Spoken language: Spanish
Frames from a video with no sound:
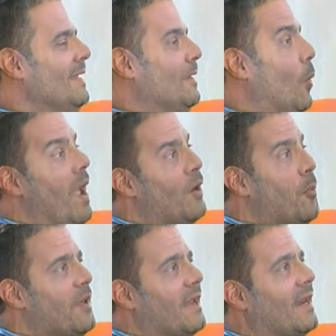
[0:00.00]
y luego,
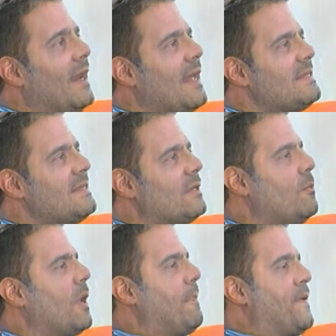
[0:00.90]
pues llegar a la casa, hacer
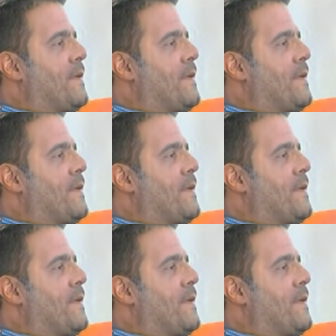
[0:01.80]
como que